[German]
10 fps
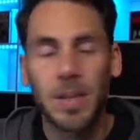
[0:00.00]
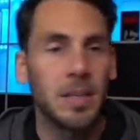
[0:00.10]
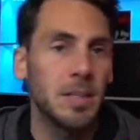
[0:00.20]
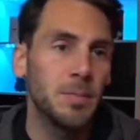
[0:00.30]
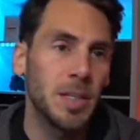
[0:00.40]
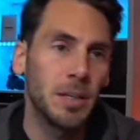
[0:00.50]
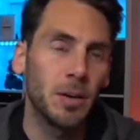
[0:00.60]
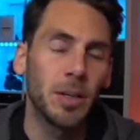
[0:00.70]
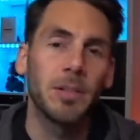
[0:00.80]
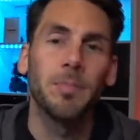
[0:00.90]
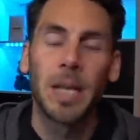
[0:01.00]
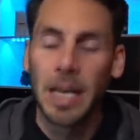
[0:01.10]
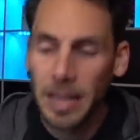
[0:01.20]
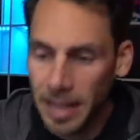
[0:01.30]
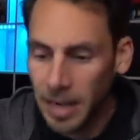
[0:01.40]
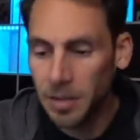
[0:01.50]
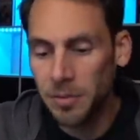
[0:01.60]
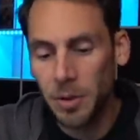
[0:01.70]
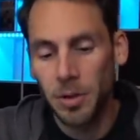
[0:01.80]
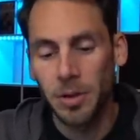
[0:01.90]
In diesem Sinne, Leute, danke
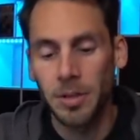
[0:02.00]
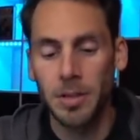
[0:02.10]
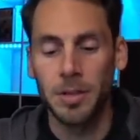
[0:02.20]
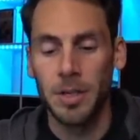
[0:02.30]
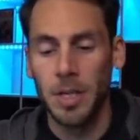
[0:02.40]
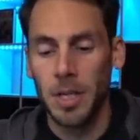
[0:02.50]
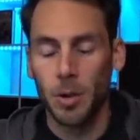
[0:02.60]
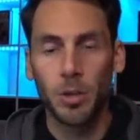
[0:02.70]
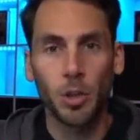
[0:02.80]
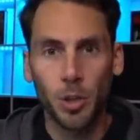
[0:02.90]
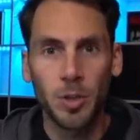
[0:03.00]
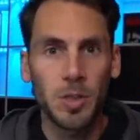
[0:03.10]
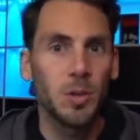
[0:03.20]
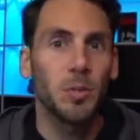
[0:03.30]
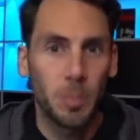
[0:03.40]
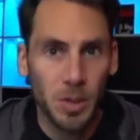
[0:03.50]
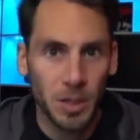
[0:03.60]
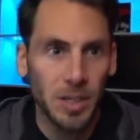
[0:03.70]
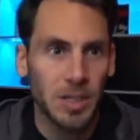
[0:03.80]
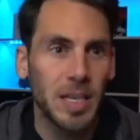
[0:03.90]
für eure Unterstützung,
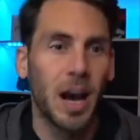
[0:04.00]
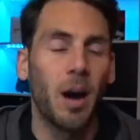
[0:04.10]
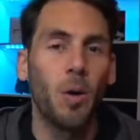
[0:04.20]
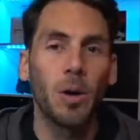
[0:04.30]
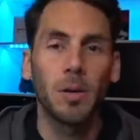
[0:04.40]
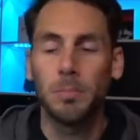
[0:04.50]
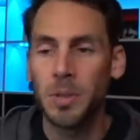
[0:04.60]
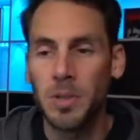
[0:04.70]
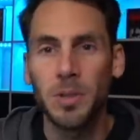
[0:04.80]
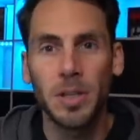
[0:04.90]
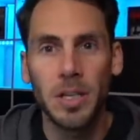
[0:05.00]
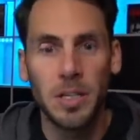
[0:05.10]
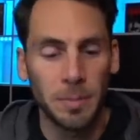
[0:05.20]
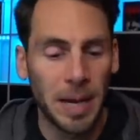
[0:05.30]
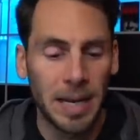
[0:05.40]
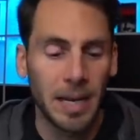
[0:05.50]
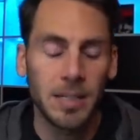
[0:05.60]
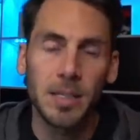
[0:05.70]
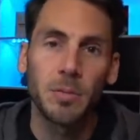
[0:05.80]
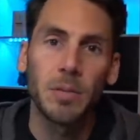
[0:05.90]
besonders hier auch bezüglich meiner
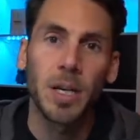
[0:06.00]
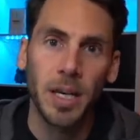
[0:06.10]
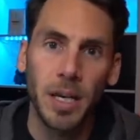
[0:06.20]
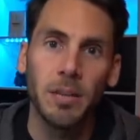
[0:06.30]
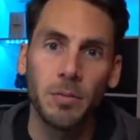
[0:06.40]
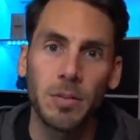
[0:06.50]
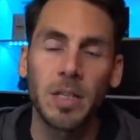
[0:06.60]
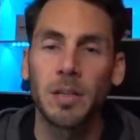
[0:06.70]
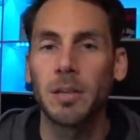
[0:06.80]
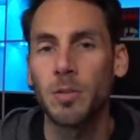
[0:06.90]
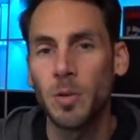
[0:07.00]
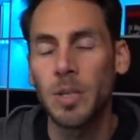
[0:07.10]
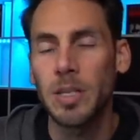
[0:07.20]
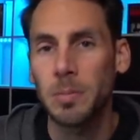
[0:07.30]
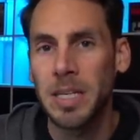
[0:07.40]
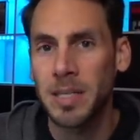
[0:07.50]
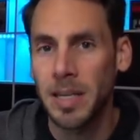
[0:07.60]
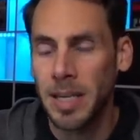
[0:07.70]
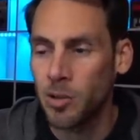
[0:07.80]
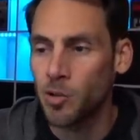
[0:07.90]
Aktion dagegen unseren
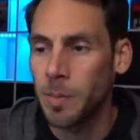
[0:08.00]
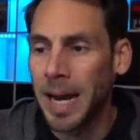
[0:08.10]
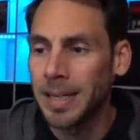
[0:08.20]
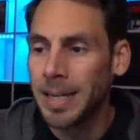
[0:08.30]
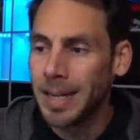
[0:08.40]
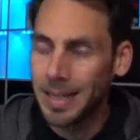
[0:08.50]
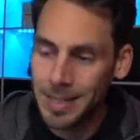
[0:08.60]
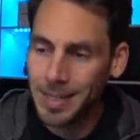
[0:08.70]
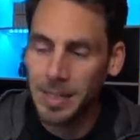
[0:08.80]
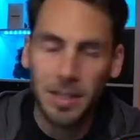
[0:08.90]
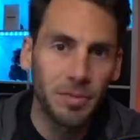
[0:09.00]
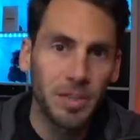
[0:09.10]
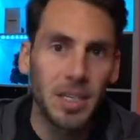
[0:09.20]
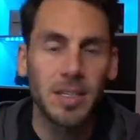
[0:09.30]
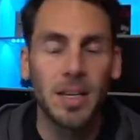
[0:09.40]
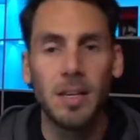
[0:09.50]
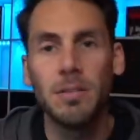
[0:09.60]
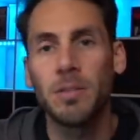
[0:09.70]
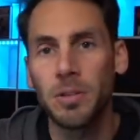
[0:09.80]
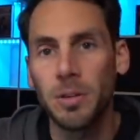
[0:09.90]
Gesundheitsminister Jens Spahn, dass ich da finanziell
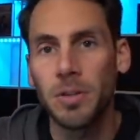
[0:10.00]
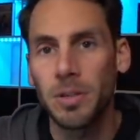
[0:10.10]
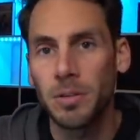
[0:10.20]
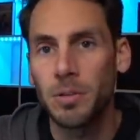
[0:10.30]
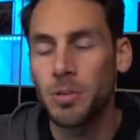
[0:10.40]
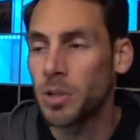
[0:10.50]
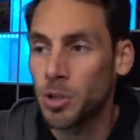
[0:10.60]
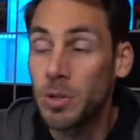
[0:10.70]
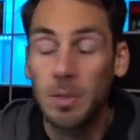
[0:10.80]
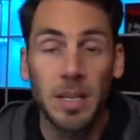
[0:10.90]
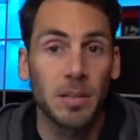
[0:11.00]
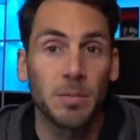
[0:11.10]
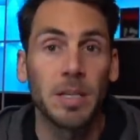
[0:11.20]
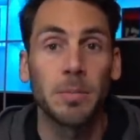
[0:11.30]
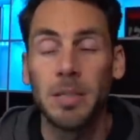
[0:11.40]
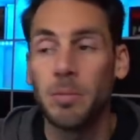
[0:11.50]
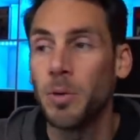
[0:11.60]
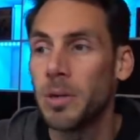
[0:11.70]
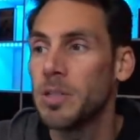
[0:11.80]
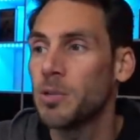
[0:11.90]
durch euch natürlich unterstützt werde. Sowas weiß ich
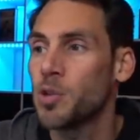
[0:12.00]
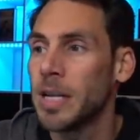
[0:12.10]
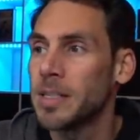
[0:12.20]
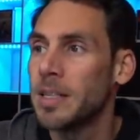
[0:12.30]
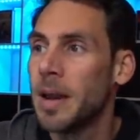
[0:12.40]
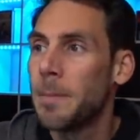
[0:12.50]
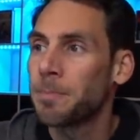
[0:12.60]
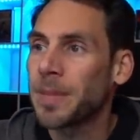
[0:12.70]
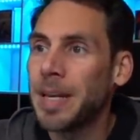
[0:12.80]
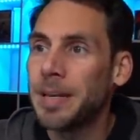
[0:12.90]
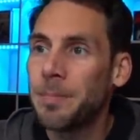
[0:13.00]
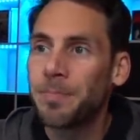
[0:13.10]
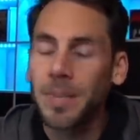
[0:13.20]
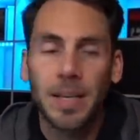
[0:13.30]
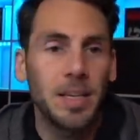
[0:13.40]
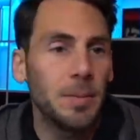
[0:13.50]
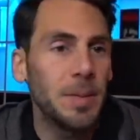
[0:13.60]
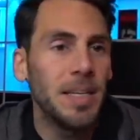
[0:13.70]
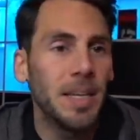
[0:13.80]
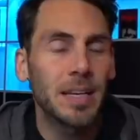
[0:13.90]
wirklich zu schätzen, denn ich
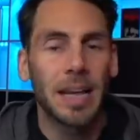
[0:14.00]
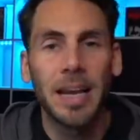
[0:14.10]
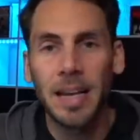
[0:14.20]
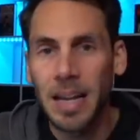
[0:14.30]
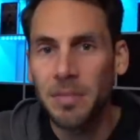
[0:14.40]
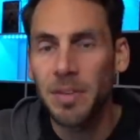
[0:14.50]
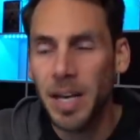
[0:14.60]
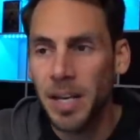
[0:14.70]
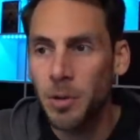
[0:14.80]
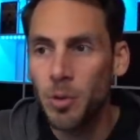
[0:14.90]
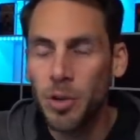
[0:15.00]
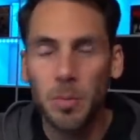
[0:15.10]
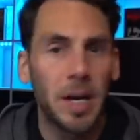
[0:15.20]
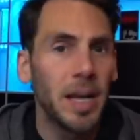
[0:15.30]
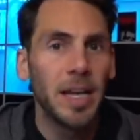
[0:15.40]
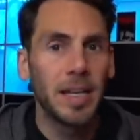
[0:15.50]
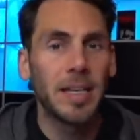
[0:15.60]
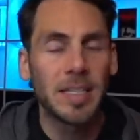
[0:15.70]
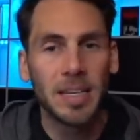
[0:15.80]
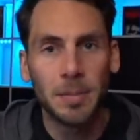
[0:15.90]
bin hier ein kleiner, einfacher YouTuber,
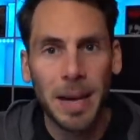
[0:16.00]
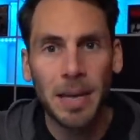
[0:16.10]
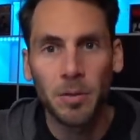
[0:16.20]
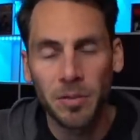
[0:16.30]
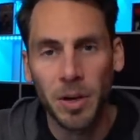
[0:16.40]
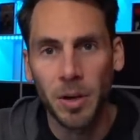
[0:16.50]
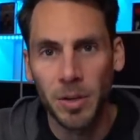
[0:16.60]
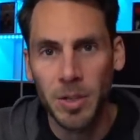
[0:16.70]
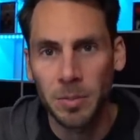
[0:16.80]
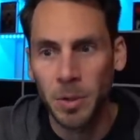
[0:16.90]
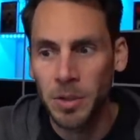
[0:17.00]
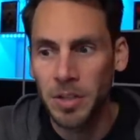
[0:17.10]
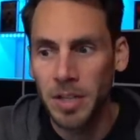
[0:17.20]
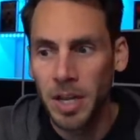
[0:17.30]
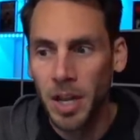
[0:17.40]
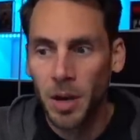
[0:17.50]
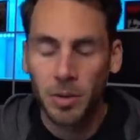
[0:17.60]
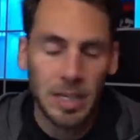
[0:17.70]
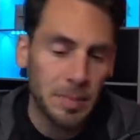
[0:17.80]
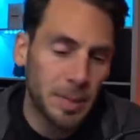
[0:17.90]
der seine Meinung frei äußern möchte
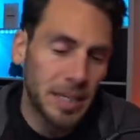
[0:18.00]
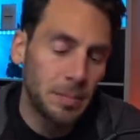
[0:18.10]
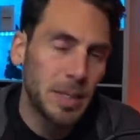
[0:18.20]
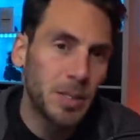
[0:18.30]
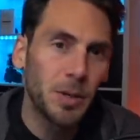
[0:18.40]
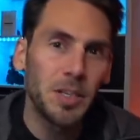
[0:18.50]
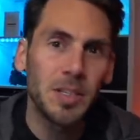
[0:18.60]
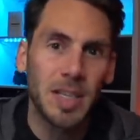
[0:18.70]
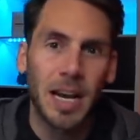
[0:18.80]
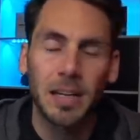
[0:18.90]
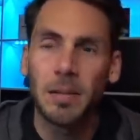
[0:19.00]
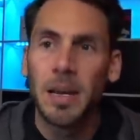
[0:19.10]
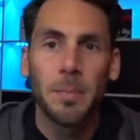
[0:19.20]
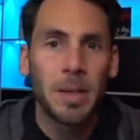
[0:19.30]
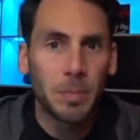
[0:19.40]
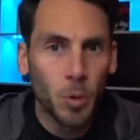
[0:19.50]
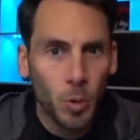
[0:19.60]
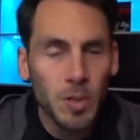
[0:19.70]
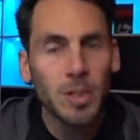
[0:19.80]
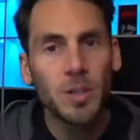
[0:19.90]
und dass man dann mit solchen Sachen, mit einem
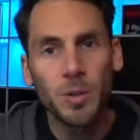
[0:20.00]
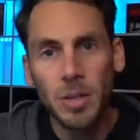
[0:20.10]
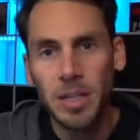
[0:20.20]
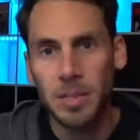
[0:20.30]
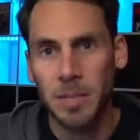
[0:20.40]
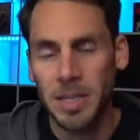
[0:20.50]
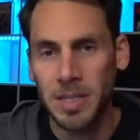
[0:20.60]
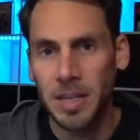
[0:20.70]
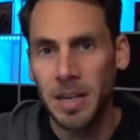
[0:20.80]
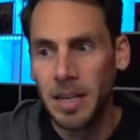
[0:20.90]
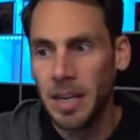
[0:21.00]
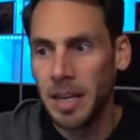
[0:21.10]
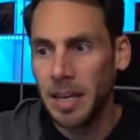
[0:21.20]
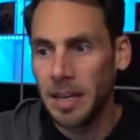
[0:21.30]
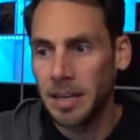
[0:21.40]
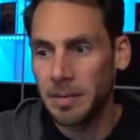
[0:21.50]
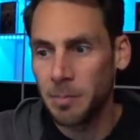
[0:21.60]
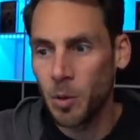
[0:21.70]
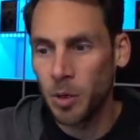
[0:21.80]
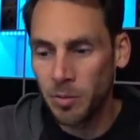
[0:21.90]
großen Gesundheitsminister
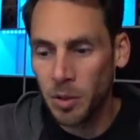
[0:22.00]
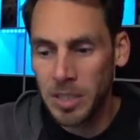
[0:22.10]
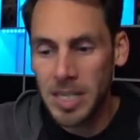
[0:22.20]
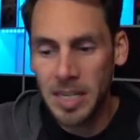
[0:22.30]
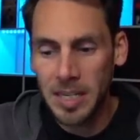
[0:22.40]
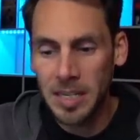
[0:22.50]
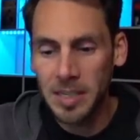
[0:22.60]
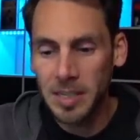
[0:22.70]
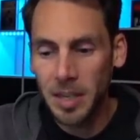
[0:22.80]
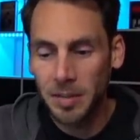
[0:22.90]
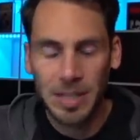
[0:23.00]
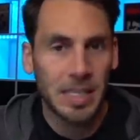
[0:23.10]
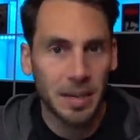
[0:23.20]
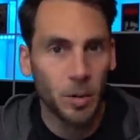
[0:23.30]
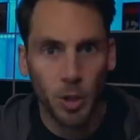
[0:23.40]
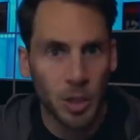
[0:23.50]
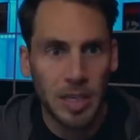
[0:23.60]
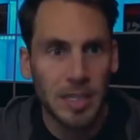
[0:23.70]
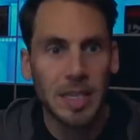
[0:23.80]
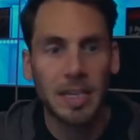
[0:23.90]
ähm, konfrontiert ist, was ja auch schon
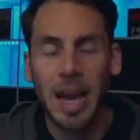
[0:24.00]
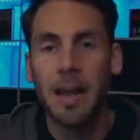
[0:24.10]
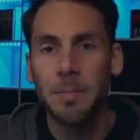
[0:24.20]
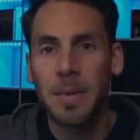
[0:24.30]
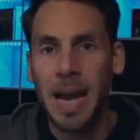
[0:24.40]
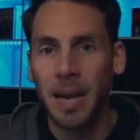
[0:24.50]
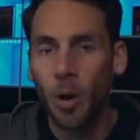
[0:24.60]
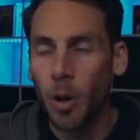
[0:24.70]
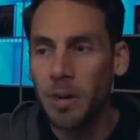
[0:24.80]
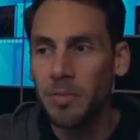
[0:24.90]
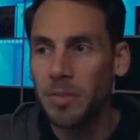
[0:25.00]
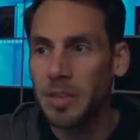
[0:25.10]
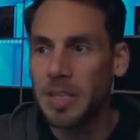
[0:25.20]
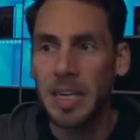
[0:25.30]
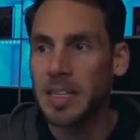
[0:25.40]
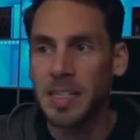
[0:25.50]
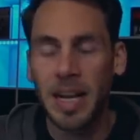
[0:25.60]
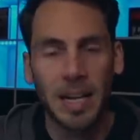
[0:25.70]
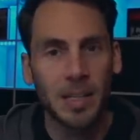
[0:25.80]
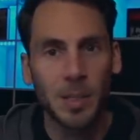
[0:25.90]
jetzt seit einem Jahr läuft, die ganze
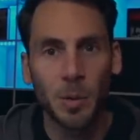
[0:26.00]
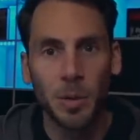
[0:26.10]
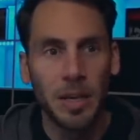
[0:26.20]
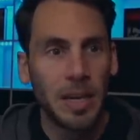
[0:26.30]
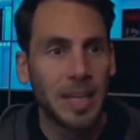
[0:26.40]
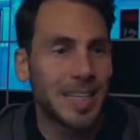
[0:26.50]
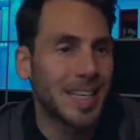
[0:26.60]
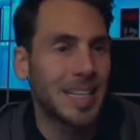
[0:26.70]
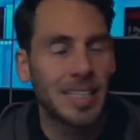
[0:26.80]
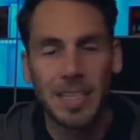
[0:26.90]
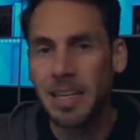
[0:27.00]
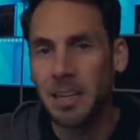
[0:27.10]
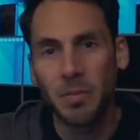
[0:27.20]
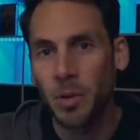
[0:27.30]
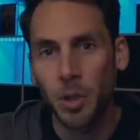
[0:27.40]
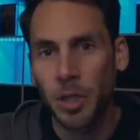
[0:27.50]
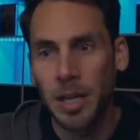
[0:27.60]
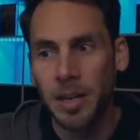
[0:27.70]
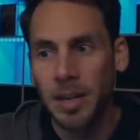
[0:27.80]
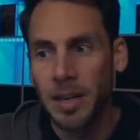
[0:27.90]
Aktion, das kannst du dir nicht
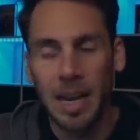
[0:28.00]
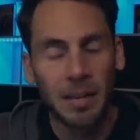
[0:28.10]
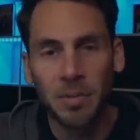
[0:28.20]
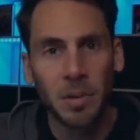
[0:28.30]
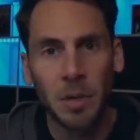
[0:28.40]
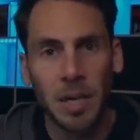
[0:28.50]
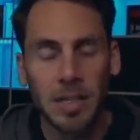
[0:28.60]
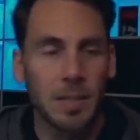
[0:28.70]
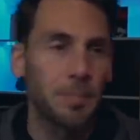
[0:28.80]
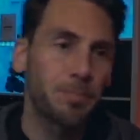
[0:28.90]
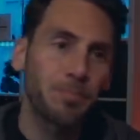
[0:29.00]
vorstellen. Einfach nur krass.